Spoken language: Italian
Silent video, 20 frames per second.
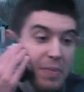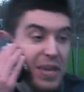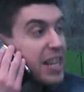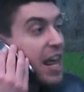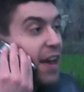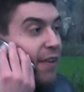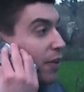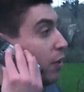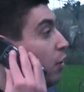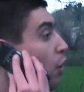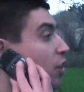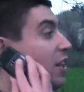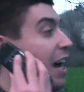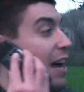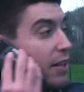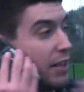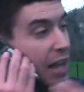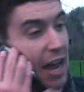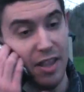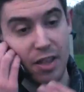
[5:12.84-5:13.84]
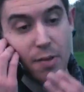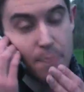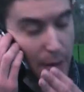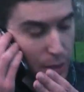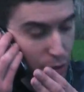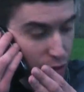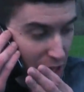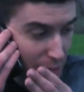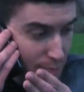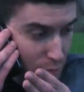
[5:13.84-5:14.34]
Mi devo... No, dai, dai, ti
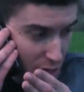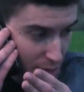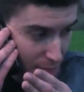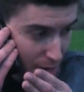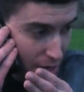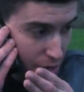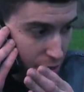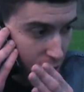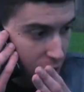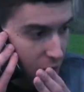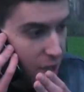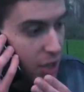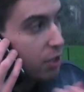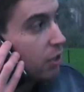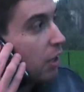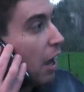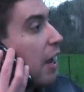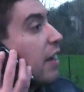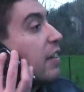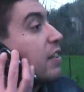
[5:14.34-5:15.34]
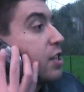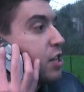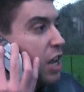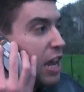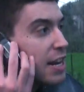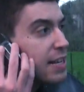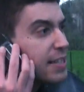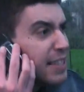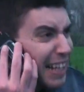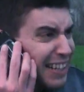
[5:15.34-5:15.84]
prego, dammi una mano.
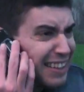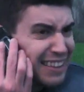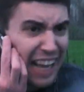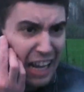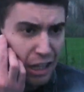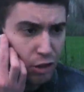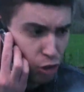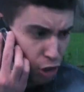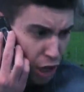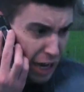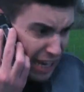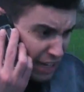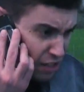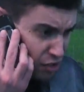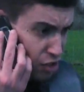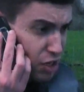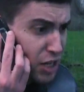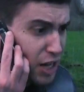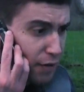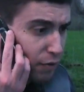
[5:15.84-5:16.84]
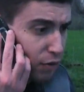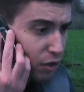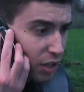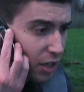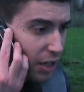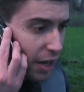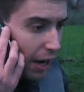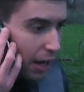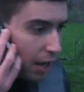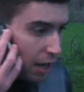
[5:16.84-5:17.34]
Se ne sta andando, che cazzo gli devo
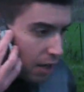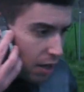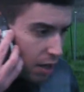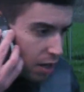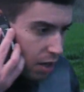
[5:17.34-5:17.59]
dire?